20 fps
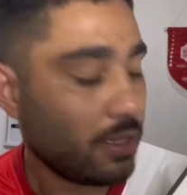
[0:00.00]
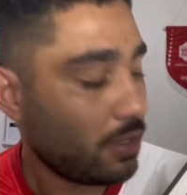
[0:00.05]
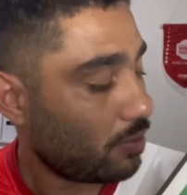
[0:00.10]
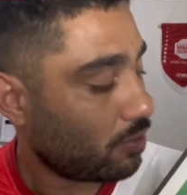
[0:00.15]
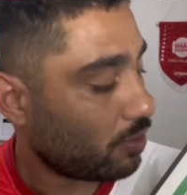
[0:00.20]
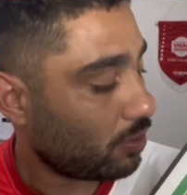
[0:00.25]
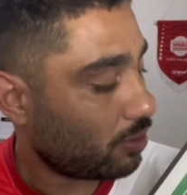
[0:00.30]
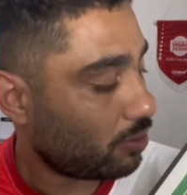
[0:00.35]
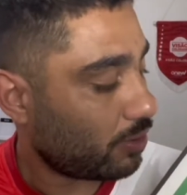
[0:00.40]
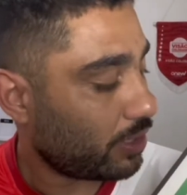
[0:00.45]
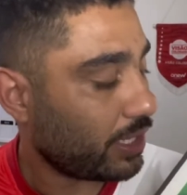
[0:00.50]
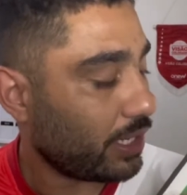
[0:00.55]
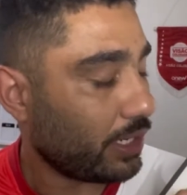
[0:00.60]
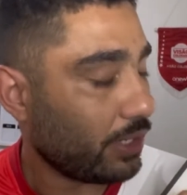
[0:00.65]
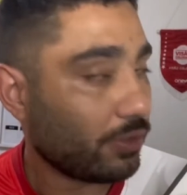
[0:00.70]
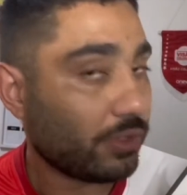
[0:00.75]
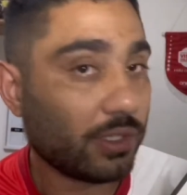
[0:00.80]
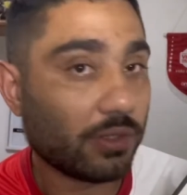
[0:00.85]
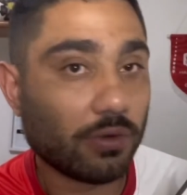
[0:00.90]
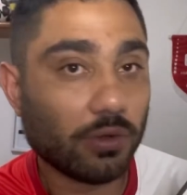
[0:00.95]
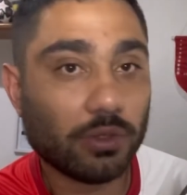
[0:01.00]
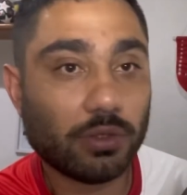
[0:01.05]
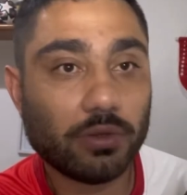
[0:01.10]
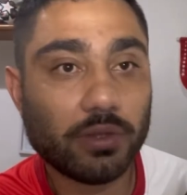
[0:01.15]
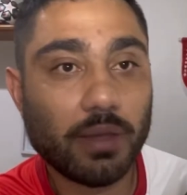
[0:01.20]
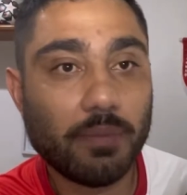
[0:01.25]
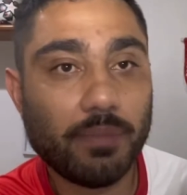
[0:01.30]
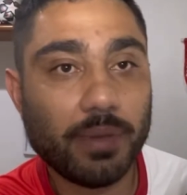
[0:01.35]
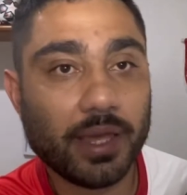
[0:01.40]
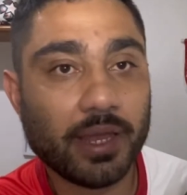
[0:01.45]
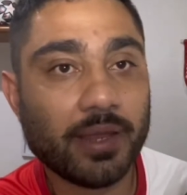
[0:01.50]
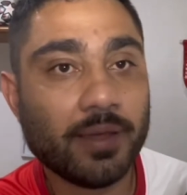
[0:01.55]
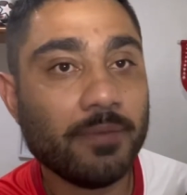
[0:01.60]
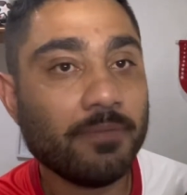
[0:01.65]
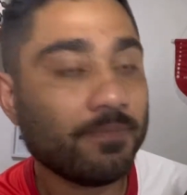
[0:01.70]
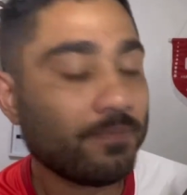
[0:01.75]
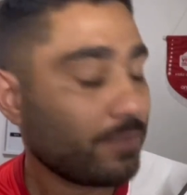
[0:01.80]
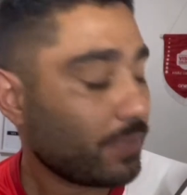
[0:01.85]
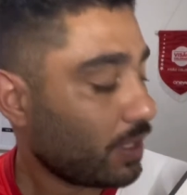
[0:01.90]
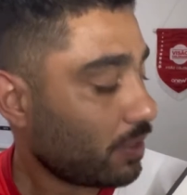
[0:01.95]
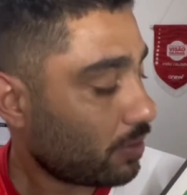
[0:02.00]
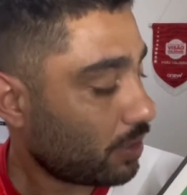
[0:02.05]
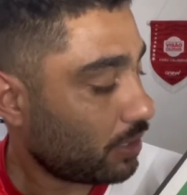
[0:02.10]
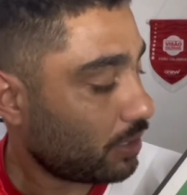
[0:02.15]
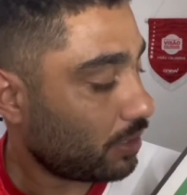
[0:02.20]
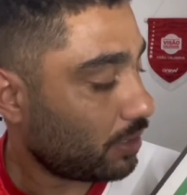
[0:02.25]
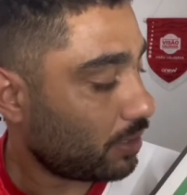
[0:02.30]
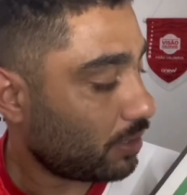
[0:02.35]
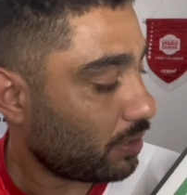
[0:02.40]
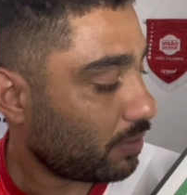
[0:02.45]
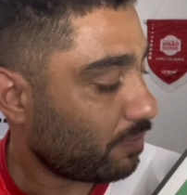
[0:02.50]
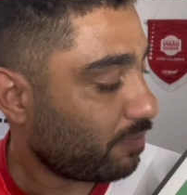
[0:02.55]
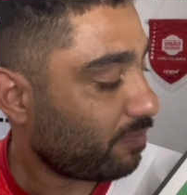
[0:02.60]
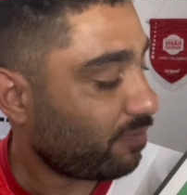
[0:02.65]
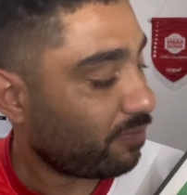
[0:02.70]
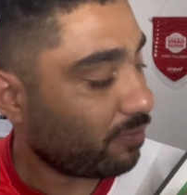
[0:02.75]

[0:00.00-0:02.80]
contra o Edenilson e contra o Depena, uh,